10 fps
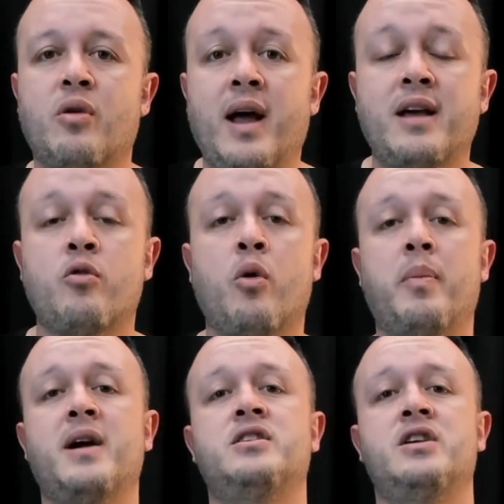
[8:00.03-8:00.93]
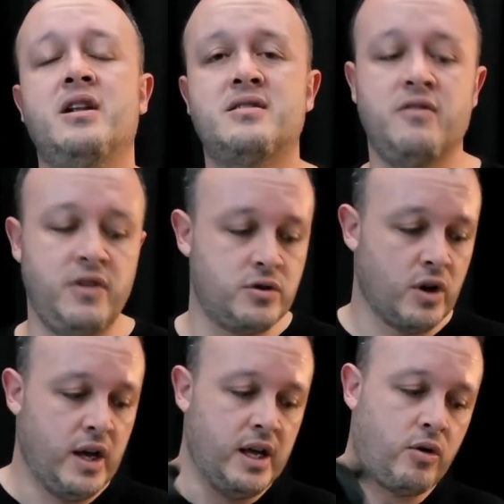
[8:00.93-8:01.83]
like, compartilha esse vídeo
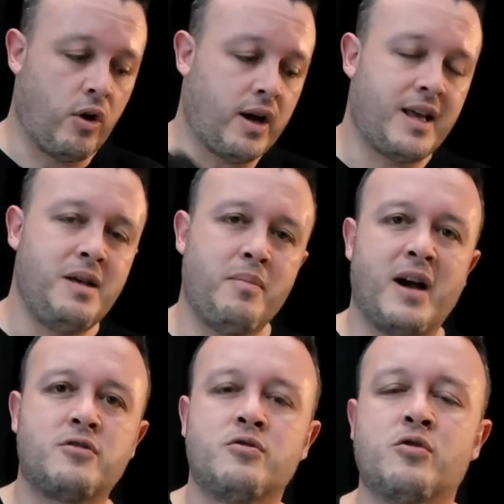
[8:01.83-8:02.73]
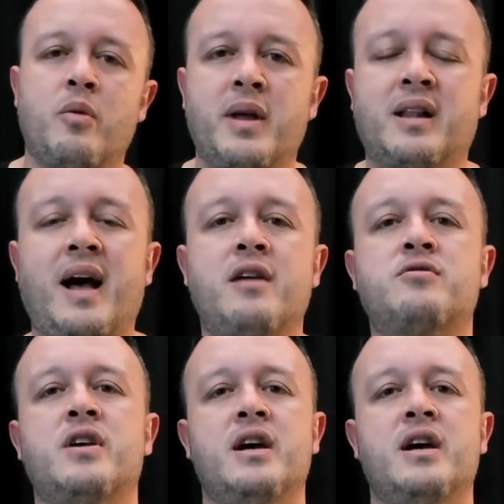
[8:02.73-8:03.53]
e coloca aqui embaixo nos comentários